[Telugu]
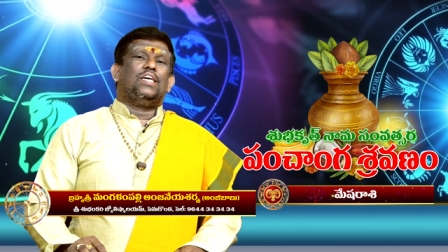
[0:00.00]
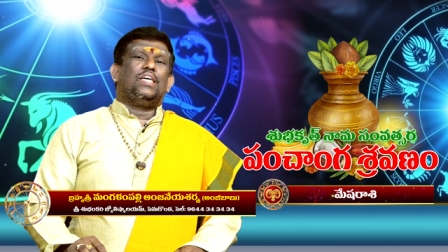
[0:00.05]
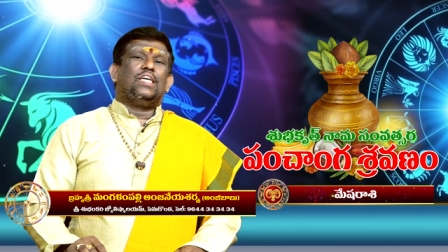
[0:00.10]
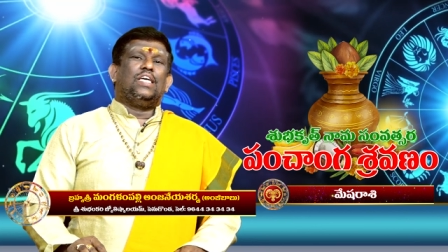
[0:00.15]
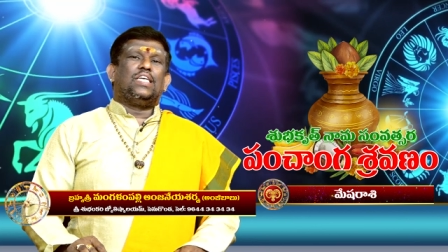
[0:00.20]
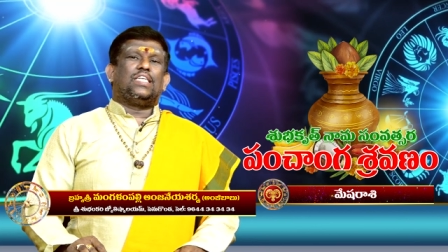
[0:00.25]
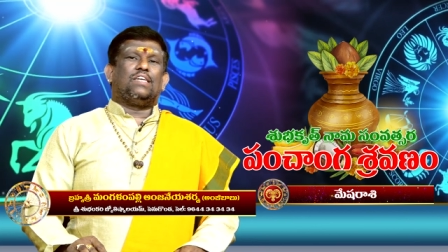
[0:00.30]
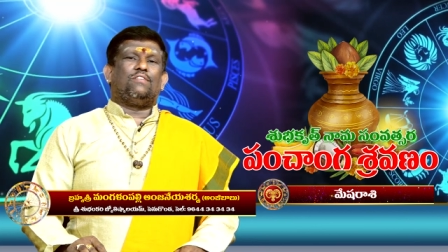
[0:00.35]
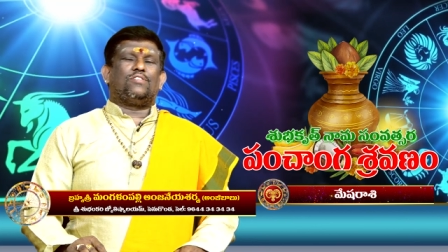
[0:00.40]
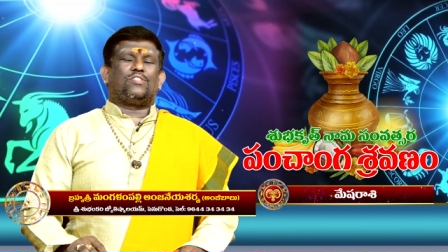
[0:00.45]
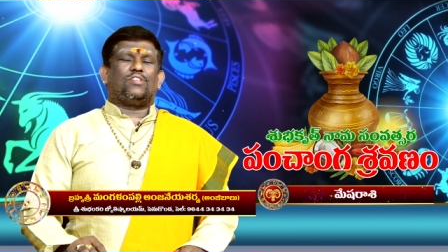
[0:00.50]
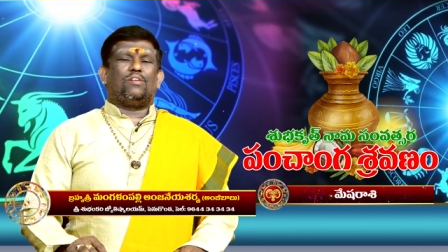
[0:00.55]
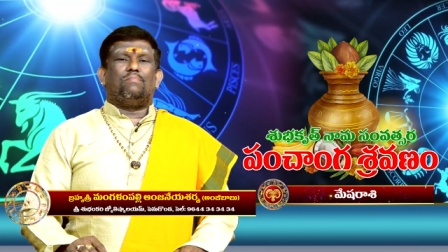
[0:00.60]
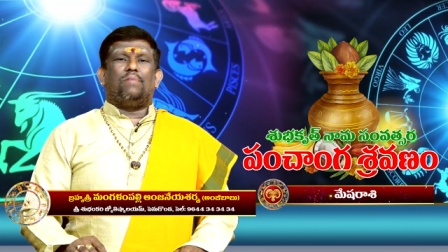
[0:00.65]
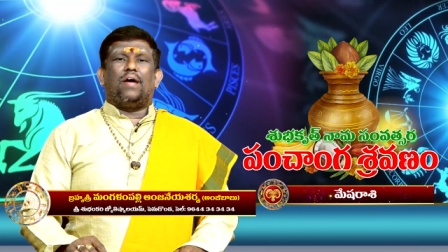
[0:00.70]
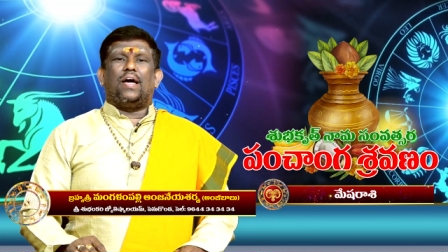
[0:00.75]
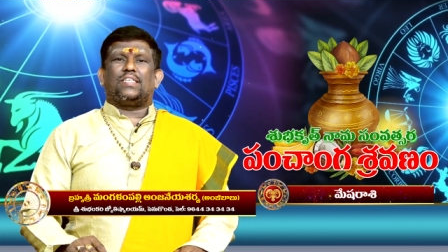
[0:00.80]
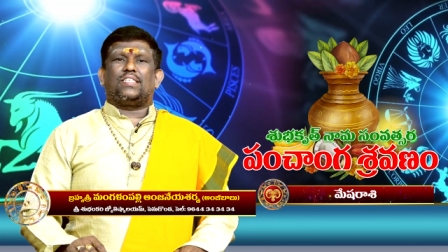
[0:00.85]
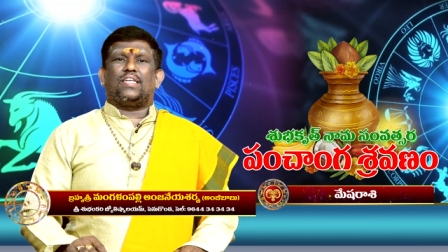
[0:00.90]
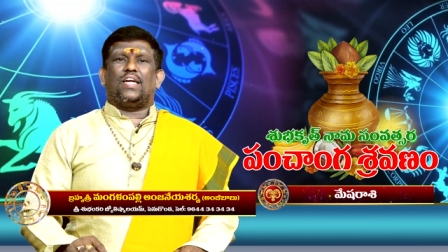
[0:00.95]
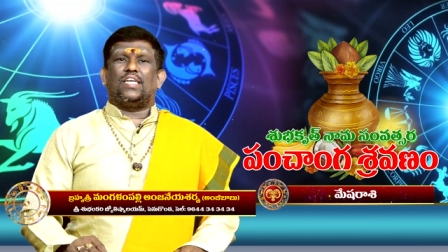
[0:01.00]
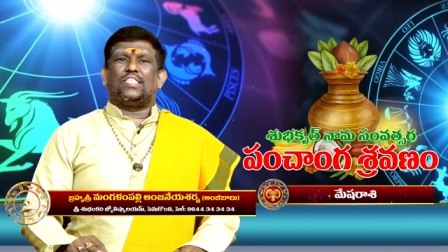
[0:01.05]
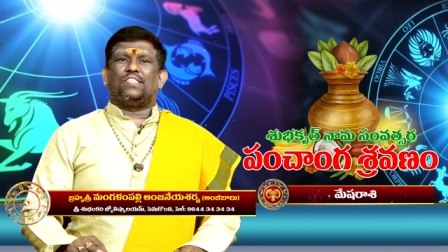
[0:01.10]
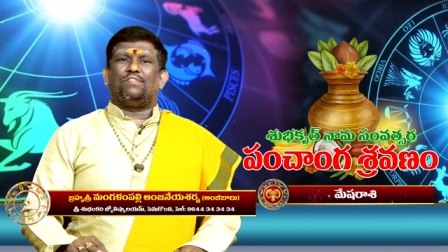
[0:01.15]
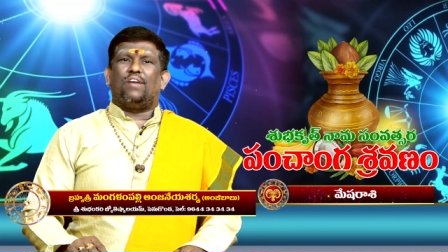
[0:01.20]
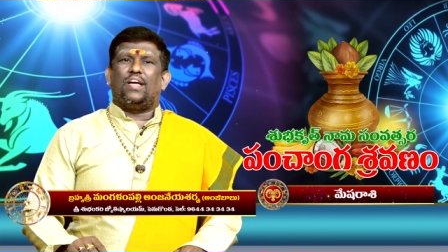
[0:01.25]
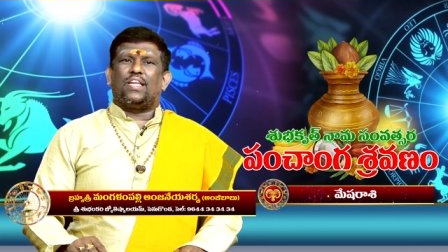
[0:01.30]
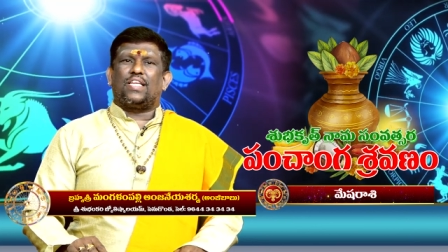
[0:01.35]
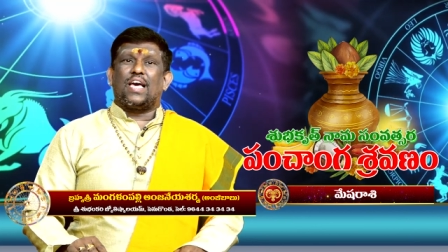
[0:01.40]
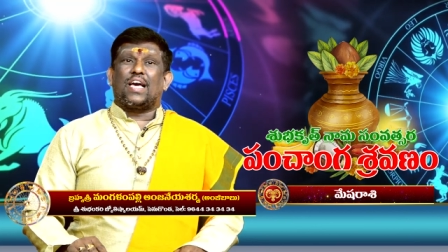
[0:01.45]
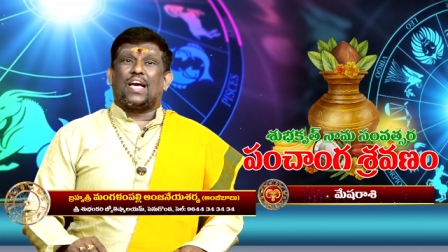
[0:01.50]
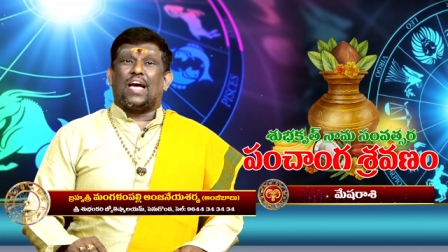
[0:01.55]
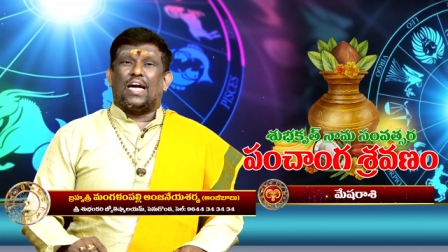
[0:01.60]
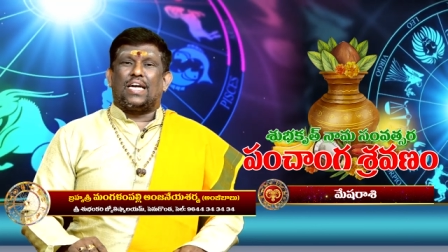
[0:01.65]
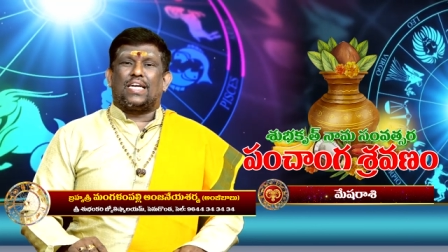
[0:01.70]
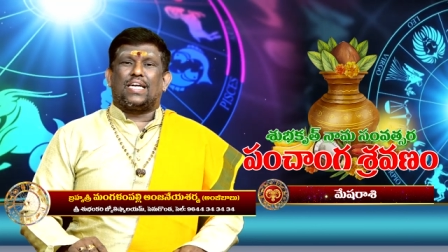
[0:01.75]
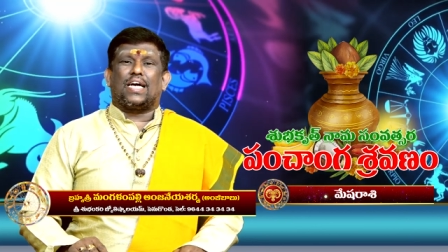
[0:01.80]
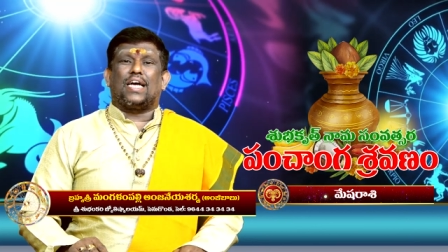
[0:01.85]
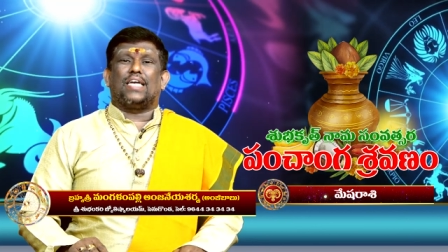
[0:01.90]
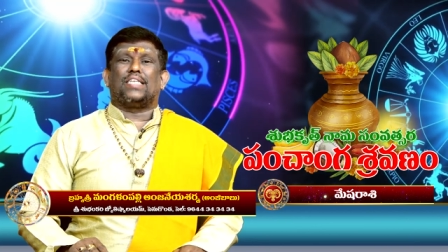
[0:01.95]
ఈ సంవత్సరం మేషరాశి వారికి
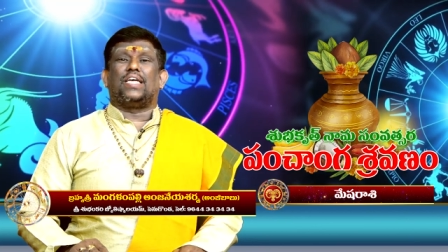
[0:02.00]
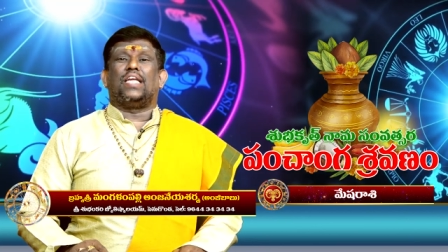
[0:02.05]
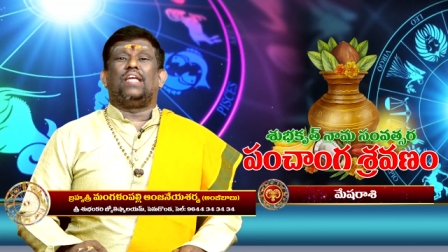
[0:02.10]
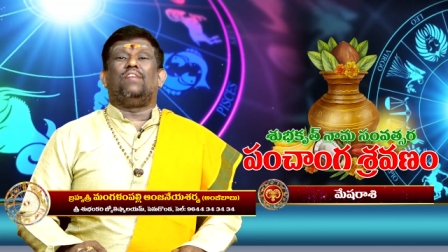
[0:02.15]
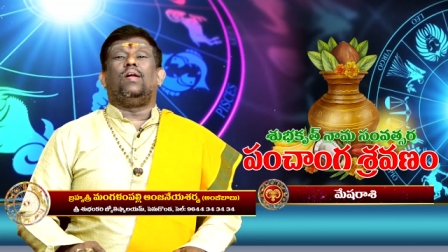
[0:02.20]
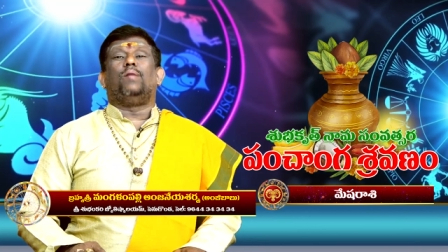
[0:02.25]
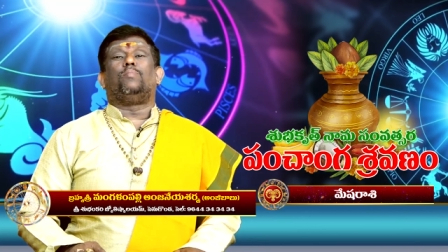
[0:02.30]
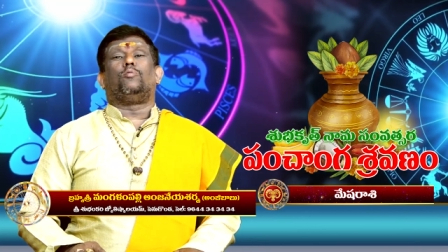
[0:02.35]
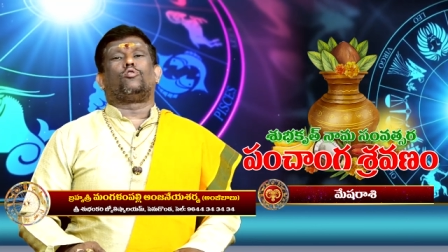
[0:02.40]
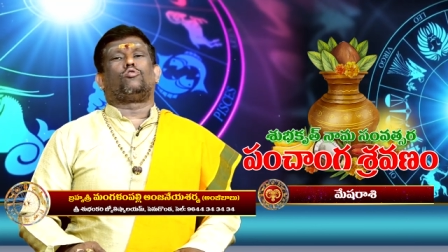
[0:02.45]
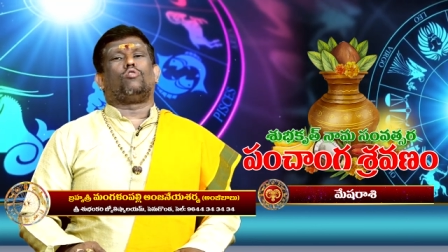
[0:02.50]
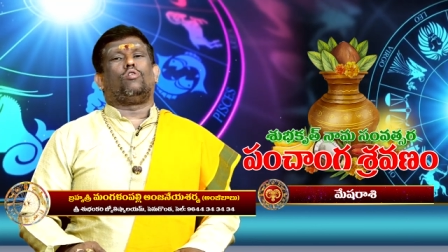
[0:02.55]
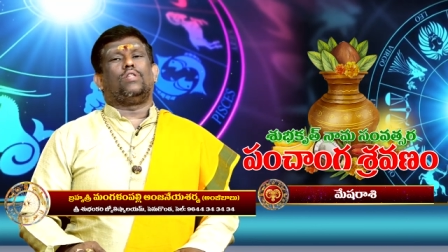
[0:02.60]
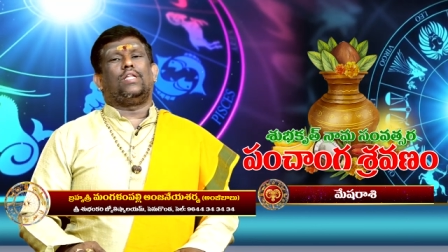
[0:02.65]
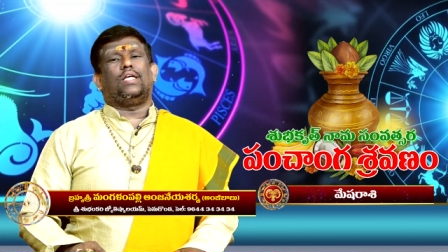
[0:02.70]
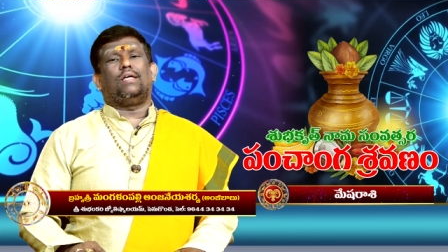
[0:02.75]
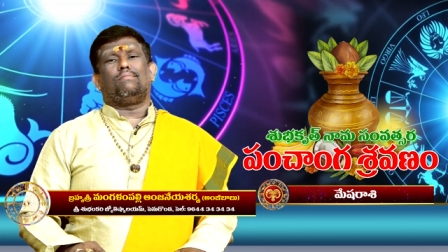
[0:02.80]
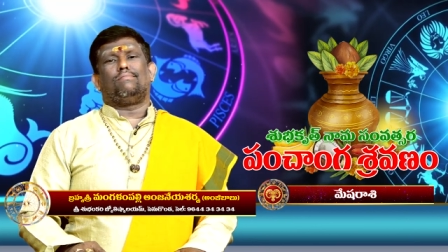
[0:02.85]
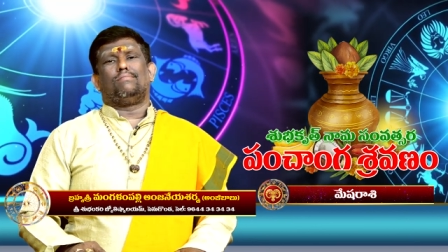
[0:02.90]
కంటకశని వెళ్ళిపోతుంది